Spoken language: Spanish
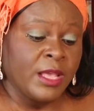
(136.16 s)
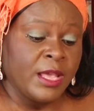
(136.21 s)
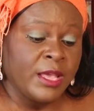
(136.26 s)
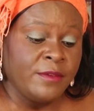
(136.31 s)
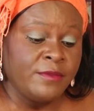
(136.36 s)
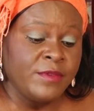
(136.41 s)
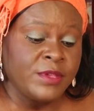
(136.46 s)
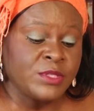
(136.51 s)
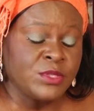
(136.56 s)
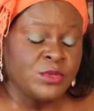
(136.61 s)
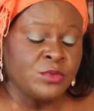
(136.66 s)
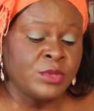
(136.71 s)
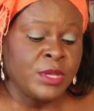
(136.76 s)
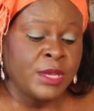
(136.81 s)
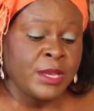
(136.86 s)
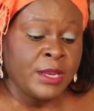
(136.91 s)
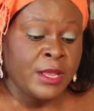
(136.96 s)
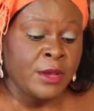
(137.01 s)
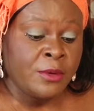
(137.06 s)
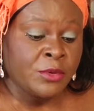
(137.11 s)
He visto una
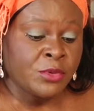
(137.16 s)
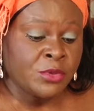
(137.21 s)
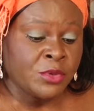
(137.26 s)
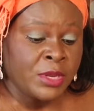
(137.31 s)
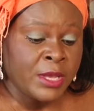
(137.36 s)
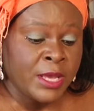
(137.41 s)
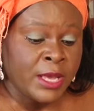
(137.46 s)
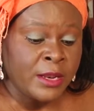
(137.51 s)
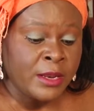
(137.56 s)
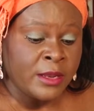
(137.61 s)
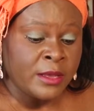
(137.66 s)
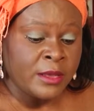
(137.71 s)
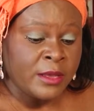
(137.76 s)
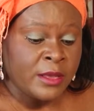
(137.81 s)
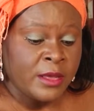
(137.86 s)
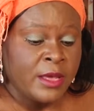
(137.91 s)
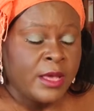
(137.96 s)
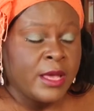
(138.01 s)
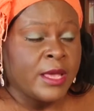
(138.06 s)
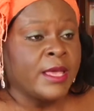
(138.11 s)
Guinea Ecuatorial
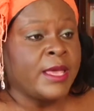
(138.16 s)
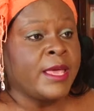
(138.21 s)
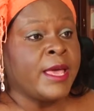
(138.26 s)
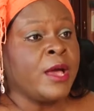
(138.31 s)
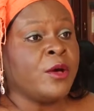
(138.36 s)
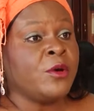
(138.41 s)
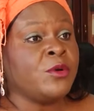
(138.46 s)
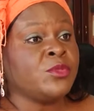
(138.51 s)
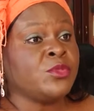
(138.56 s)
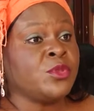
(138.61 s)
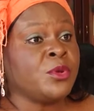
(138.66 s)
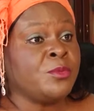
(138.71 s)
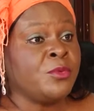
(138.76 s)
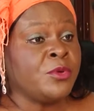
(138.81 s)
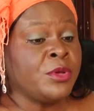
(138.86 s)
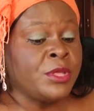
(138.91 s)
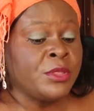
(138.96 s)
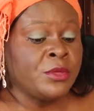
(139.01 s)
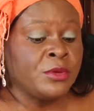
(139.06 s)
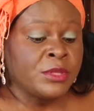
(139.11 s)
que ha
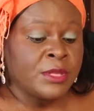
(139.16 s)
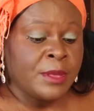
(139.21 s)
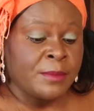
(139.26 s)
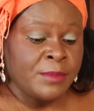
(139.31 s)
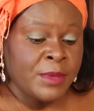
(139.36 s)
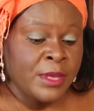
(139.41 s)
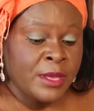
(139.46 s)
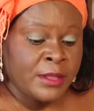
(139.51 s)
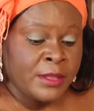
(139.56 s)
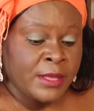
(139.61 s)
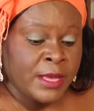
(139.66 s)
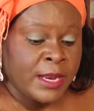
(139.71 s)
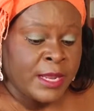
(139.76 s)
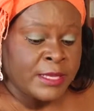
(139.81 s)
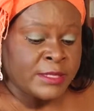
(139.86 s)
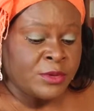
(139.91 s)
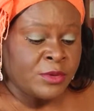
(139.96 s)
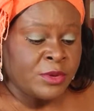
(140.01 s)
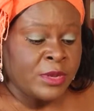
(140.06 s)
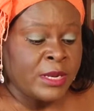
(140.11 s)
contribuido también a
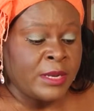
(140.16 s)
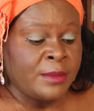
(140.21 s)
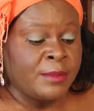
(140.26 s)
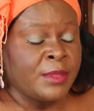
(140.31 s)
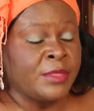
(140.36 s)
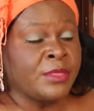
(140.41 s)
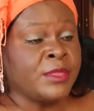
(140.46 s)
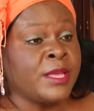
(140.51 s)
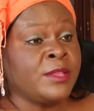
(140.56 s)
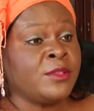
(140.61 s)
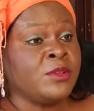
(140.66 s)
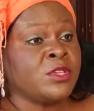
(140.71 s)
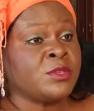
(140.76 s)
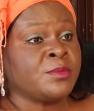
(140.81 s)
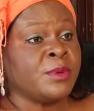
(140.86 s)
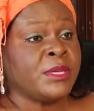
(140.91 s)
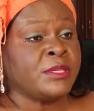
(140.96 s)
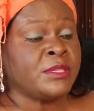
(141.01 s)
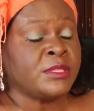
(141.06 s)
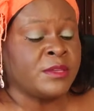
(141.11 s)
la seguridad alimentaria de los
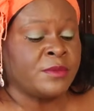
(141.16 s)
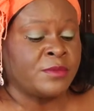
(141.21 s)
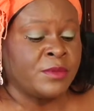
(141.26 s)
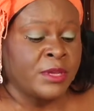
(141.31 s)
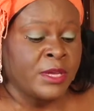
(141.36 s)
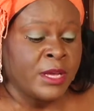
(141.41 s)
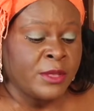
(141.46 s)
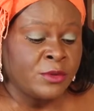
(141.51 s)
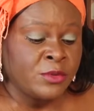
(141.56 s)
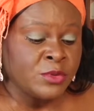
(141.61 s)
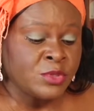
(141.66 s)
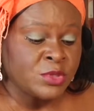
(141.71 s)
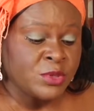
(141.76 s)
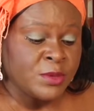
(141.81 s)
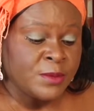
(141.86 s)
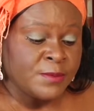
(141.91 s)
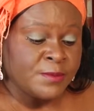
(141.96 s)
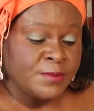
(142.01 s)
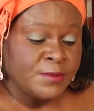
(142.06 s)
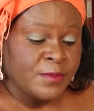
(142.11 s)
países africanos,
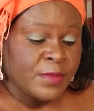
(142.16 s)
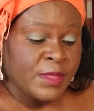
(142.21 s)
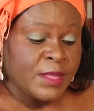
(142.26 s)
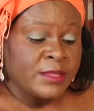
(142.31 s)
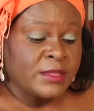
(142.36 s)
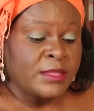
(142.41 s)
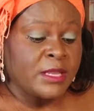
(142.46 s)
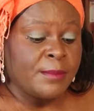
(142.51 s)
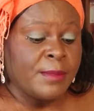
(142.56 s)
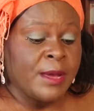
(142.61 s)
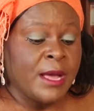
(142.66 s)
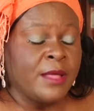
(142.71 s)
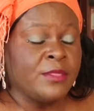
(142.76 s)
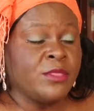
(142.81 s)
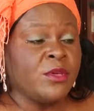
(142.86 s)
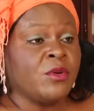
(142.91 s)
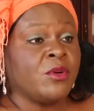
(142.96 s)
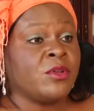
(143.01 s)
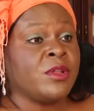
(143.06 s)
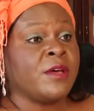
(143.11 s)

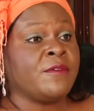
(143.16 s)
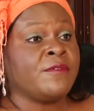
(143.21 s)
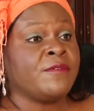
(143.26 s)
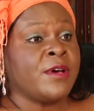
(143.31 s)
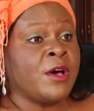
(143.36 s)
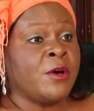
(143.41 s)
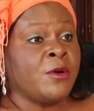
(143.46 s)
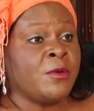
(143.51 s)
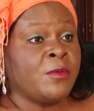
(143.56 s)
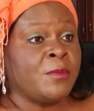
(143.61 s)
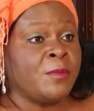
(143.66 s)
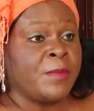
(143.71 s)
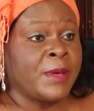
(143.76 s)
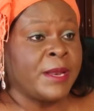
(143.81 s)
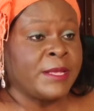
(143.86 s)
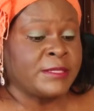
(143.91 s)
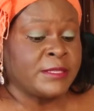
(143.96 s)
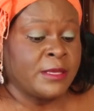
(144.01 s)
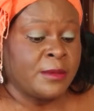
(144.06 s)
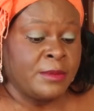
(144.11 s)
trabajando con la FAO
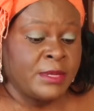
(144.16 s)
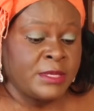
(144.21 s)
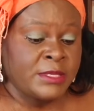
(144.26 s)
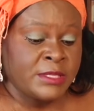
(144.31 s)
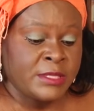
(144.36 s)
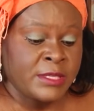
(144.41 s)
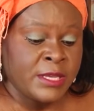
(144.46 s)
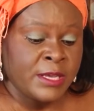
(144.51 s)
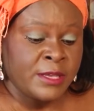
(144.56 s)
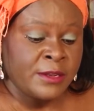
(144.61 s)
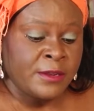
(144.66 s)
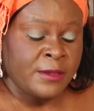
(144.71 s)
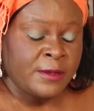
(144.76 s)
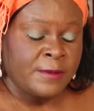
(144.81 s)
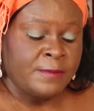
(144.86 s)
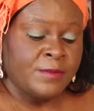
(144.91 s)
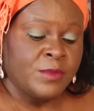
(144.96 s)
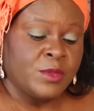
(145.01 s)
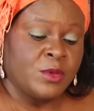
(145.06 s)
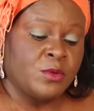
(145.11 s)
para establecer
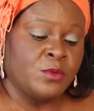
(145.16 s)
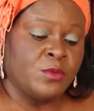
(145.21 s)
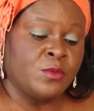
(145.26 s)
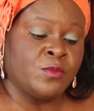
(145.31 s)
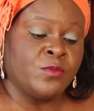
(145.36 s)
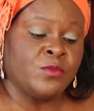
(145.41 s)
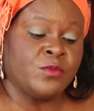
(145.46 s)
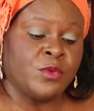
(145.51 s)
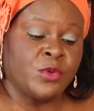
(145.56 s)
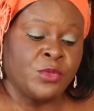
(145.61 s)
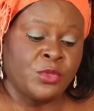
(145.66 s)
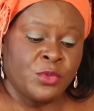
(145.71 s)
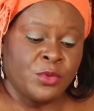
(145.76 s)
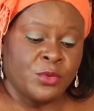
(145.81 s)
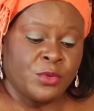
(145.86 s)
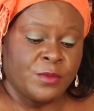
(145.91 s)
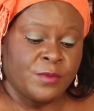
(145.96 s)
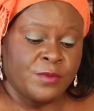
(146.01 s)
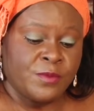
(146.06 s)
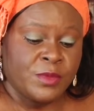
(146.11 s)
un
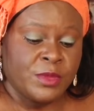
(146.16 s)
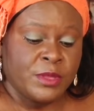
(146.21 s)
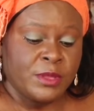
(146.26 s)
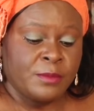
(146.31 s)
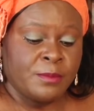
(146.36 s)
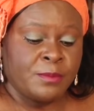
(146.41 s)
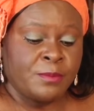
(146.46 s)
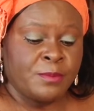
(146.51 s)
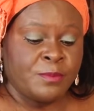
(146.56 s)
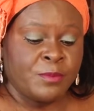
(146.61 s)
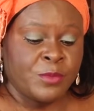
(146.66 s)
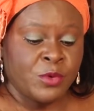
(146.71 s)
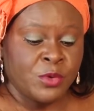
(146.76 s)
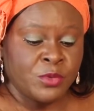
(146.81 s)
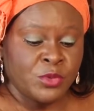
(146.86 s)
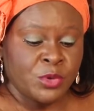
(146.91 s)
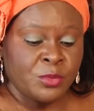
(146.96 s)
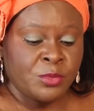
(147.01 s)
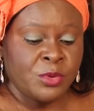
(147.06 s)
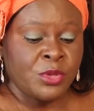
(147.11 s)
fondo
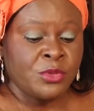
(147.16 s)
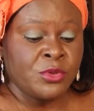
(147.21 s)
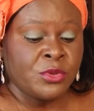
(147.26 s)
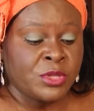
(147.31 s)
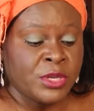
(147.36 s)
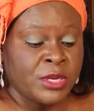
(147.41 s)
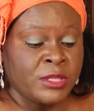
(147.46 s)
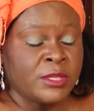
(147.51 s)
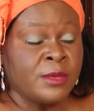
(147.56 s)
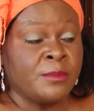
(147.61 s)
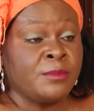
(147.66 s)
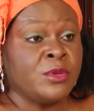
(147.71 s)
contribuyendo 30